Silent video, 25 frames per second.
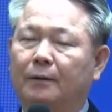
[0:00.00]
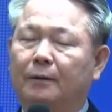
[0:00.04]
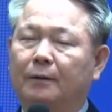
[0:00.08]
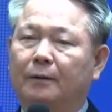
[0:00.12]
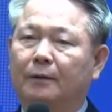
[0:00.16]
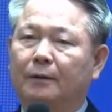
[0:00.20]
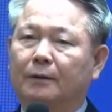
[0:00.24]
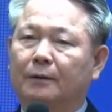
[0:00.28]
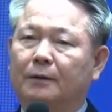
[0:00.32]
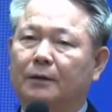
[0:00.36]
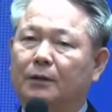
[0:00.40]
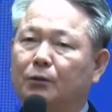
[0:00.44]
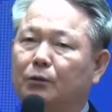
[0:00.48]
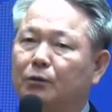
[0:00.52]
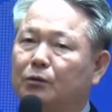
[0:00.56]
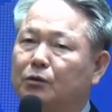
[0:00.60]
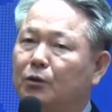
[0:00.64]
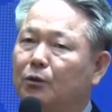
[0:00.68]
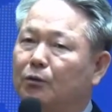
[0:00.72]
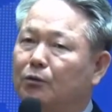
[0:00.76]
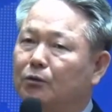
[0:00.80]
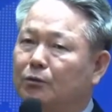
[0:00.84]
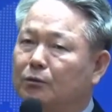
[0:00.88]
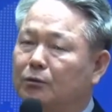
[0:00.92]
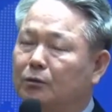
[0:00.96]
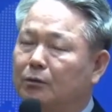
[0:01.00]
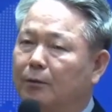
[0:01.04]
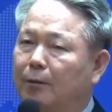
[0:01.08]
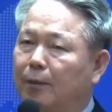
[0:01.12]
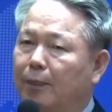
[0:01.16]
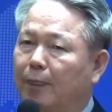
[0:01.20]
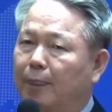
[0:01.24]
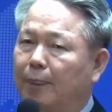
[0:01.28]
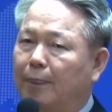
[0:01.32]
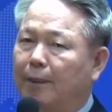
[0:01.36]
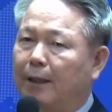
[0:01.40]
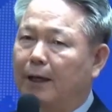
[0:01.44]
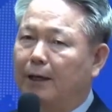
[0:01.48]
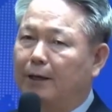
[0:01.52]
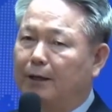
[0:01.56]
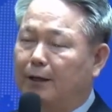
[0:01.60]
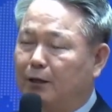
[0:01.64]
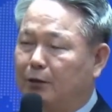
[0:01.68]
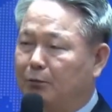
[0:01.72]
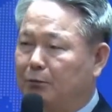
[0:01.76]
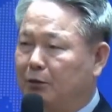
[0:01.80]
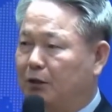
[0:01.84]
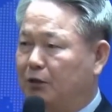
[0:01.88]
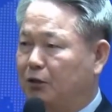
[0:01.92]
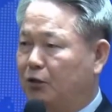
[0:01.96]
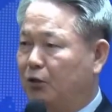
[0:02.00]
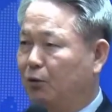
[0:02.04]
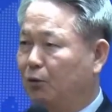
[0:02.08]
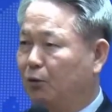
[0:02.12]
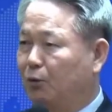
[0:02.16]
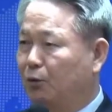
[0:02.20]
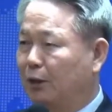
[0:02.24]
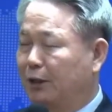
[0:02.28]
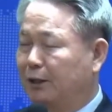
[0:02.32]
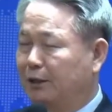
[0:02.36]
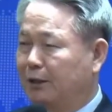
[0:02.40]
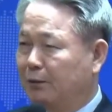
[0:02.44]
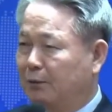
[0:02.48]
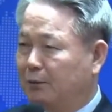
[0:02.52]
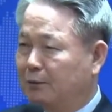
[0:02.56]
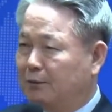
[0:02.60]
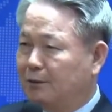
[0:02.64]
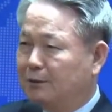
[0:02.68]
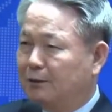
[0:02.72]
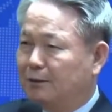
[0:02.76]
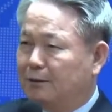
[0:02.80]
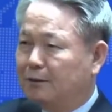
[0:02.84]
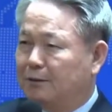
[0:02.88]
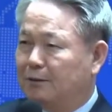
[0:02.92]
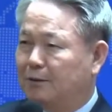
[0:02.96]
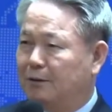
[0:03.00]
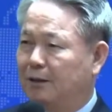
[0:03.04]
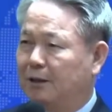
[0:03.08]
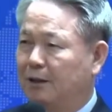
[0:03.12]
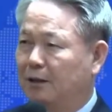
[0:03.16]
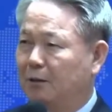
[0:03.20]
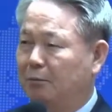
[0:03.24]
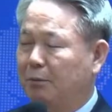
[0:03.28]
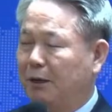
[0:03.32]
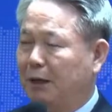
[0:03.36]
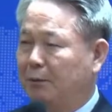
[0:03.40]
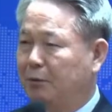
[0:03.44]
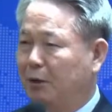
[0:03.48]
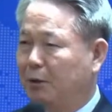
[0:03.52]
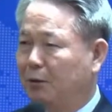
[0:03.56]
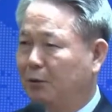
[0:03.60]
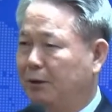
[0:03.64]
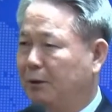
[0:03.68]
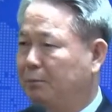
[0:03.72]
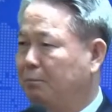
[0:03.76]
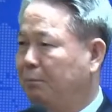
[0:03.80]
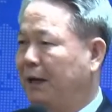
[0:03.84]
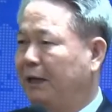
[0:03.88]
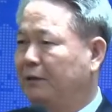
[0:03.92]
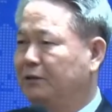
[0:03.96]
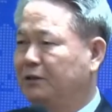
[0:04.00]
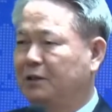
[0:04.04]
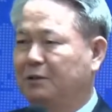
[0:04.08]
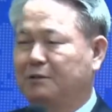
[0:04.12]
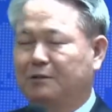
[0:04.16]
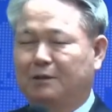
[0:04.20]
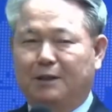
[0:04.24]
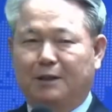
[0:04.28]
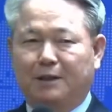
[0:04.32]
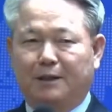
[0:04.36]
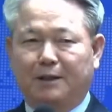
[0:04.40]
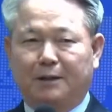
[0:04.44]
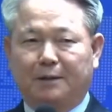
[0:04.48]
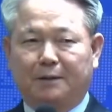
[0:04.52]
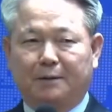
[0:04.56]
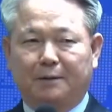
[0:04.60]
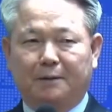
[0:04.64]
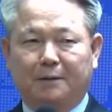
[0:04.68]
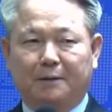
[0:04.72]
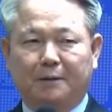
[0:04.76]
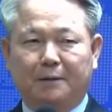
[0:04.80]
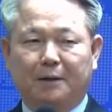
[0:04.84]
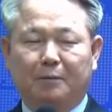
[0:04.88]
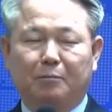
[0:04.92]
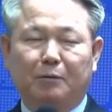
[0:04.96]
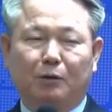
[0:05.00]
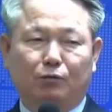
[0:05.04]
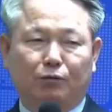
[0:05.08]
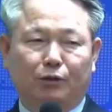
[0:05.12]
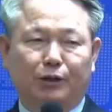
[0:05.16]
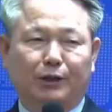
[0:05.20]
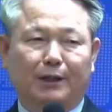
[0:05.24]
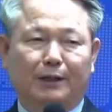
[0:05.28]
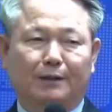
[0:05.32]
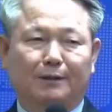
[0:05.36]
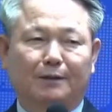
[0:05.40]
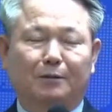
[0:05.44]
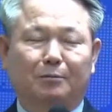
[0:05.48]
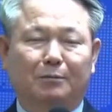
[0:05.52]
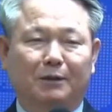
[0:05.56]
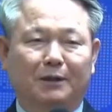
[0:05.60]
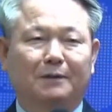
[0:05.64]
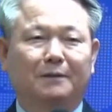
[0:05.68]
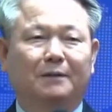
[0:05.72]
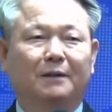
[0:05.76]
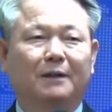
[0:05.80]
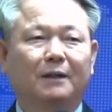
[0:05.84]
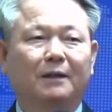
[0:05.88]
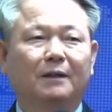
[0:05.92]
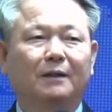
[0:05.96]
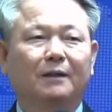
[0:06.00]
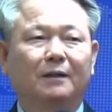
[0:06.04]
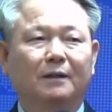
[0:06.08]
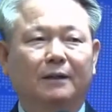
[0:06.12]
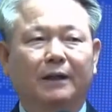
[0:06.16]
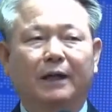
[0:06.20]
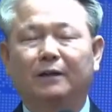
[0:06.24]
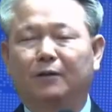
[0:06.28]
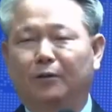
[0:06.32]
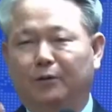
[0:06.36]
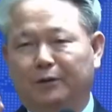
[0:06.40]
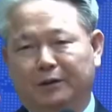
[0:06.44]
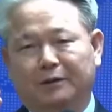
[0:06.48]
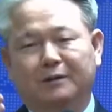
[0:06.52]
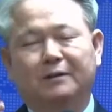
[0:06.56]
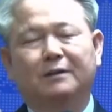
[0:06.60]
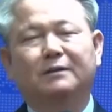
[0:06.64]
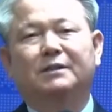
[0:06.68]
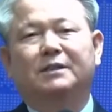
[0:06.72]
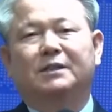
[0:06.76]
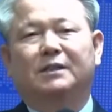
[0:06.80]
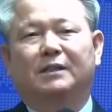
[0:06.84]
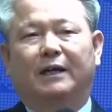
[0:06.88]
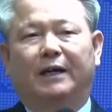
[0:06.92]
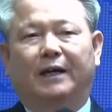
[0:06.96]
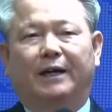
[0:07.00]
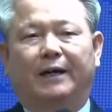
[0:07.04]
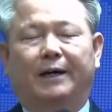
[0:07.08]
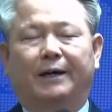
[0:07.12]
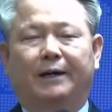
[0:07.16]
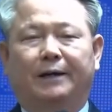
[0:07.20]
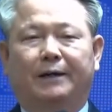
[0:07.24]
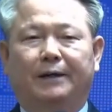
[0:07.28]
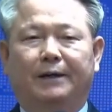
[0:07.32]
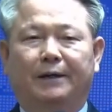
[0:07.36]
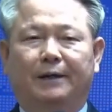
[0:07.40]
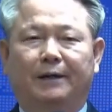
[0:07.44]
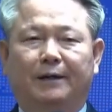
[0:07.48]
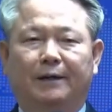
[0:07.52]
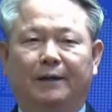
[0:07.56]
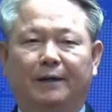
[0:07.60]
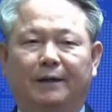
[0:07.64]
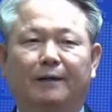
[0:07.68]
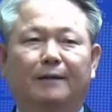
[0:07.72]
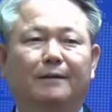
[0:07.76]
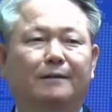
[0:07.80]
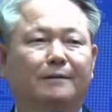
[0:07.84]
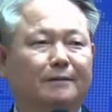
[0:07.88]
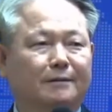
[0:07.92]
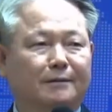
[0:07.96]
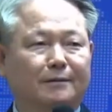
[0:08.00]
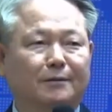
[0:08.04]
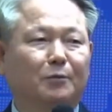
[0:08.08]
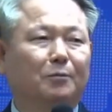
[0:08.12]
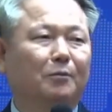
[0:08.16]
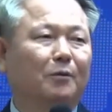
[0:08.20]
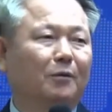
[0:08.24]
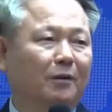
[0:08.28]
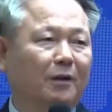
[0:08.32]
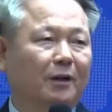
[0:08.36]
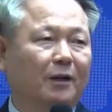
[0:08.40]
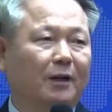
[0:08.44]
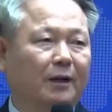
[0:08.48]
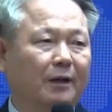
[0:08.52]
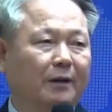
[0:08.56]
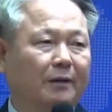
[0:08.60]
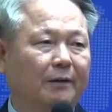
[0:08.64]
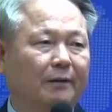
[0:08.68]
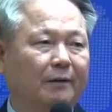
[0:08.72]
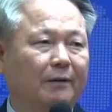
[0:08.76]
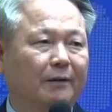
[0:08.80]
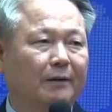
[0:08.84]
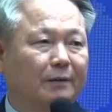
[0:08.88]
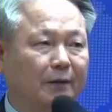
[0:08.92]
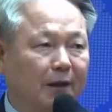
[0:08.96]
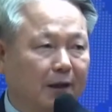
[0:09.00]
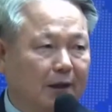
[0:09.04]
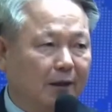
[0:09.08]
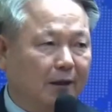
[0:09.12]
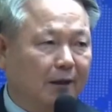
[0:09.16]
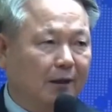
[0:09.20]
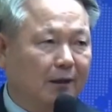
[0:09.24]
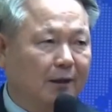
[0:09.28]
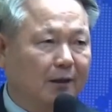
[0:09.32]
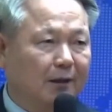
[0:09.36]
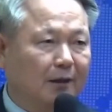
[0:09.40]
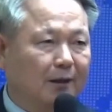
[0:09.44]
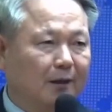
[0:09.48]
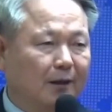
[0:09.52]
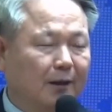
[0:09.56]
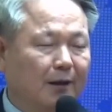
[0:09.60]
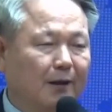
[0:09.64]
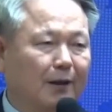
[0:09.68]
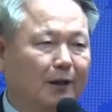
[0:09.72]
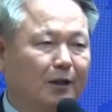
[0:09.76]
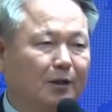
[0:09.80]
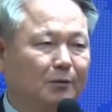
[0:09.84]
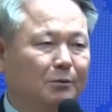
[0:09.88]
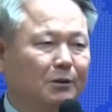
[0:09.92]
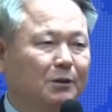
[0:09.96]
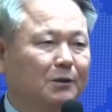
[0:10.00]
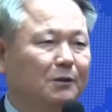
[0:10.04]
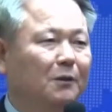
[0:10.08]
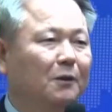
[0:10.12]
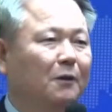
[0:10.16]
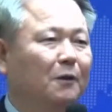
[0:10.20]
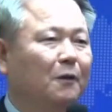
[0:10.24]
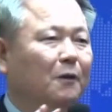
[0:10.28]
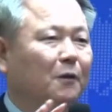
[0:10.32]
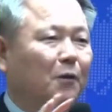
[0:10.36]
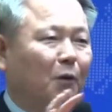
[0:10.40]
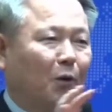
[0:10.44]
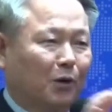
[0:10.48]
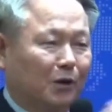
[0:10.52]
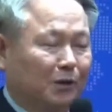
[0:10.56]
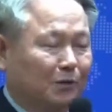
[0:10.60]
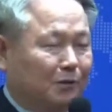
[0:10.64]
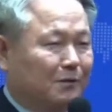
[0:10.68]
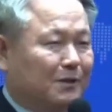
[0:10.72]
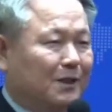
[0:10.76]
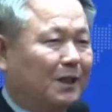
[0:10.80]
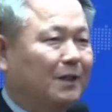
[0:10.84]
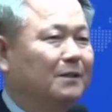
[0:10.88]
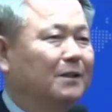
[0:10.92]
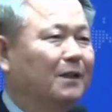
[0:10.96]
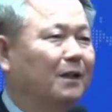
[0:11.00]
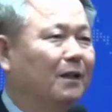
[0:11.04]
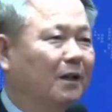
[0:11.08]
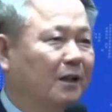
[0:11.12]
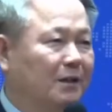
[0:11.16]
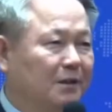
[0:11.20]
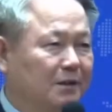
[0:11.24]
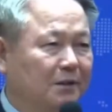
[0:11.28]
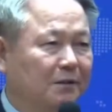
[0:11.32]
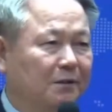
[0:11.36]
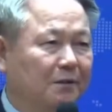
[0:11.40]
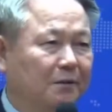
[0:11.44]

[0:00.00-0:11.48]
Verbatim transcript: 그리고 결국은 하나님이 경고한 대로 그들을 바벨론에 파르셨잖아요. 막 뭐 우리 같으면 그래 너희는 끝이야. 그랬을지도 몰라요. 근데 하나님은 거기도 찾아가셔.